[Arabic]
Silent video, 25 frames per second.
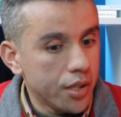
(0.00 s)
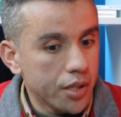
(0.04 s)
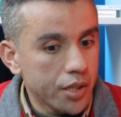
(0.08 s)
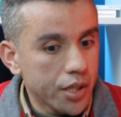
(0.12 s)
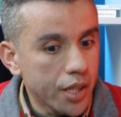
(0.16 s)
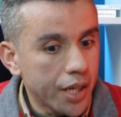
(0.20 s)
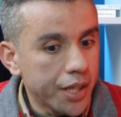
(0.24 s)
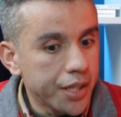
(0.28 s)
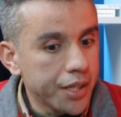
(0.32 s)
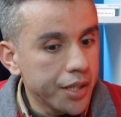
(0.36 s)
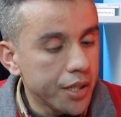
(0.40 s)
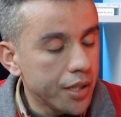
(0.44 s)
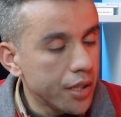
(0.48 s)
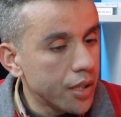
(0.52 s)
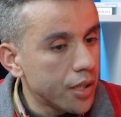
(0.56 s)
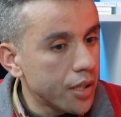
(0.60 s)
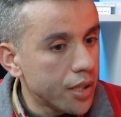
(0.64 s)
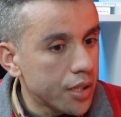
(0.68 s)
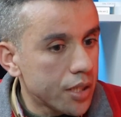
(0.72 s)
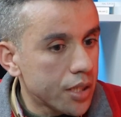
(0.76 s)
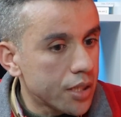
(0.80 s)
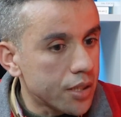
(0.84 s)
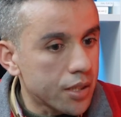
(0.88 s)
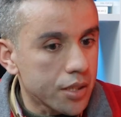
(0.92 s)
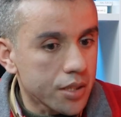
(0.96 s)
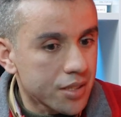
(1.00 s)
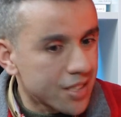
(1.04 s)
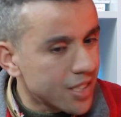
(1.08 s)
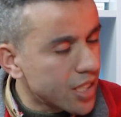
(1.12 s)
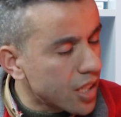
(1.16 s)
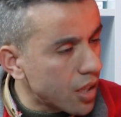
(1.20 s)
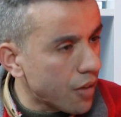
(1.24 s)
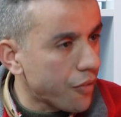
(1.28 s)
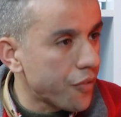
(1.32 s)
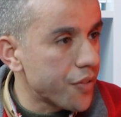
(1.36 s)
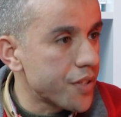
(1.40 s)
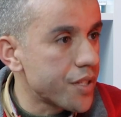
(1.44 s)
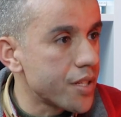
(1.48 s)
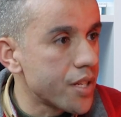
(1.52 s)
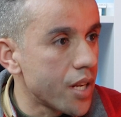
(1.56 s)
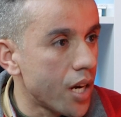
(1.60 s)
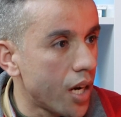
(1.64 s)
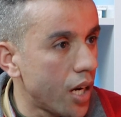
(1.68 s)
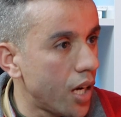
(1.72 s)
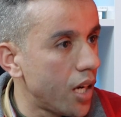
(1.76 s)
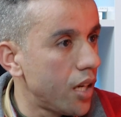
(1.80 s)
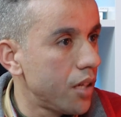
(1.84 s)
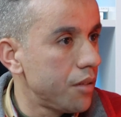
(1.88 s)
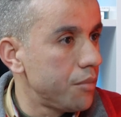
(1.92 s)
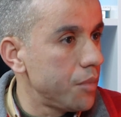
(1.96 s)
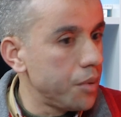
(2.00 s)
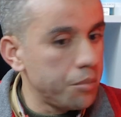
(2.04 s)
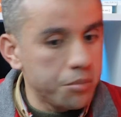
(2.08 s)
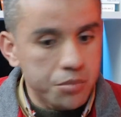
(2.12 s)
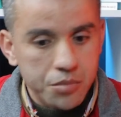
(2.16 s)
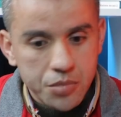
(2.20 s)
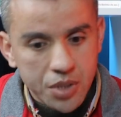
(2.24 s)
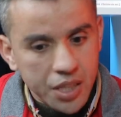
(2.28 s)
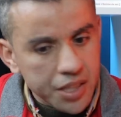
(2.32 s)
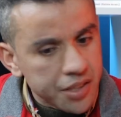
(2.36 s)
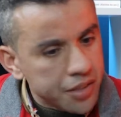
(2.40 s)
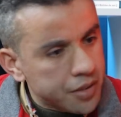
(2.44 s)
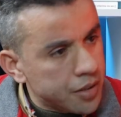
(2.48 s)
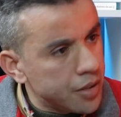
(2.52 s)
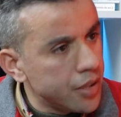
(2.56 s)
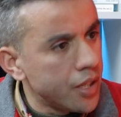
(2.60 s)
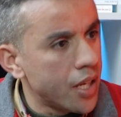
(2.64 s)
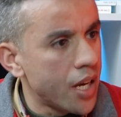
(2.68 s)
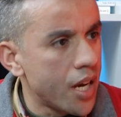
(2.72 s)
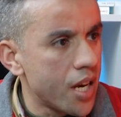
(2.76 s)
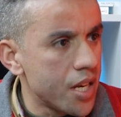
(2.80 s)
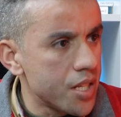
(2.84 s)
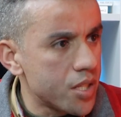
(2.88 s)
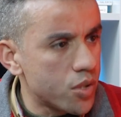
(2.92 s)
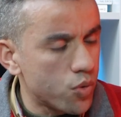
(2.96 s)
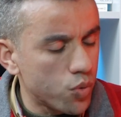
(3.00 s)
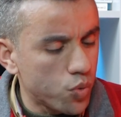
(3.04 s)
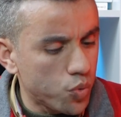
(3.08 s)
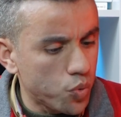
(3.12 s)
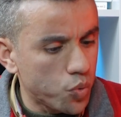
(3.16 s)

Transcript: يعني تكرفصنا عند الناس